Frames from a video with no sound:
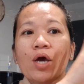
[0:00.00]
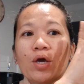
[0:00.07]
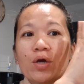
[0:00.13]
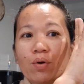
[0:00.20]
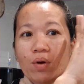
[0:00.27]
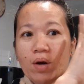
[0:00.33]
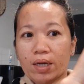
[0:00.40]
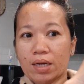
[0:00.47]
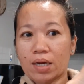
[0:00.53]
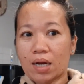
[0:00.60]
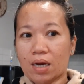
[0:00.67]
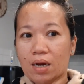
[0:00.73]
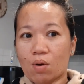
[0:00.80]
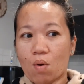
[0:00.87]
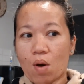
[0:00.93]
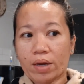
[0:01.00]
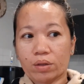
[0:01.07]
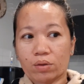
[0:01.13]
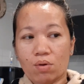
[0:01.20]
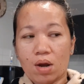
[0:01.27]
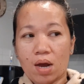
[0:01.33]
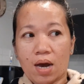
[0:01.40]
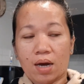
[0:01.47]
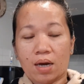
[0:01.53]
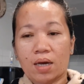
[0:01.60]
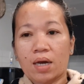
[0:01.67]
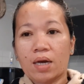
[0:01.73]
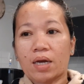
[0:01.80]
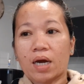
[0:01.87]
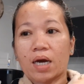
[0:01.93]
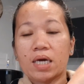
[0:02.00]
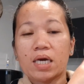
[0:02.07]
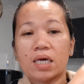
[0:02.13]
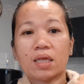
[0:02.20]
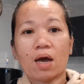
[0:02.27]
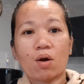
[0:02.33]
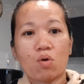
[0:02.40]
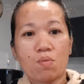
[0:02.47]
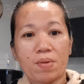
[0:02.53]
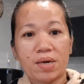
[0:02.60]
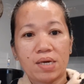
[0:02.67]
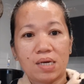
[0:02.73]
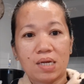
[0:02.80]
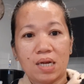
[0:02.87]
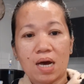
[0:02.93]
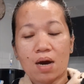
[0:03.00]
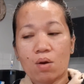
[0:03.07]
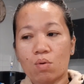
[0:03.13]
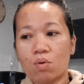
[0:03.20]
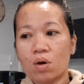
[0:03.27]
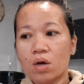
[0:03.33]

Yung kanila lang kwarto lang. Nakikita ko may ilaw.